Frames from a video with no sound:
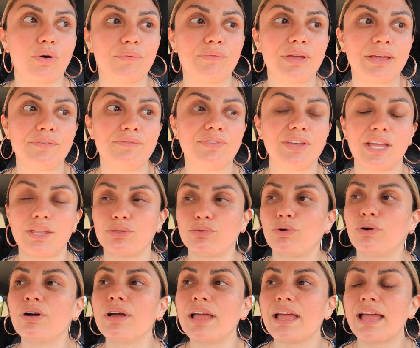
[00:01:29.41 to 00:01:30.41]
eh,
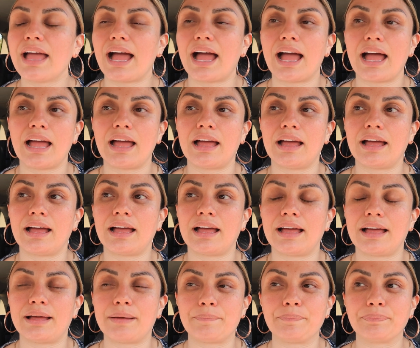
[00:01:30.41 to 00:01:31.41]
viendo
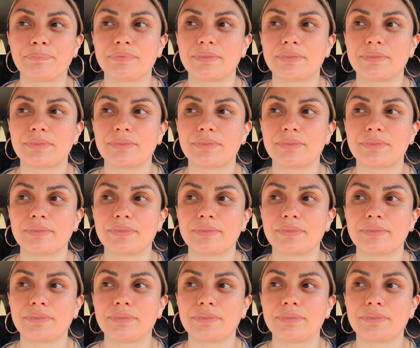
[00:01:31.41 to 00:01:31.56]
a,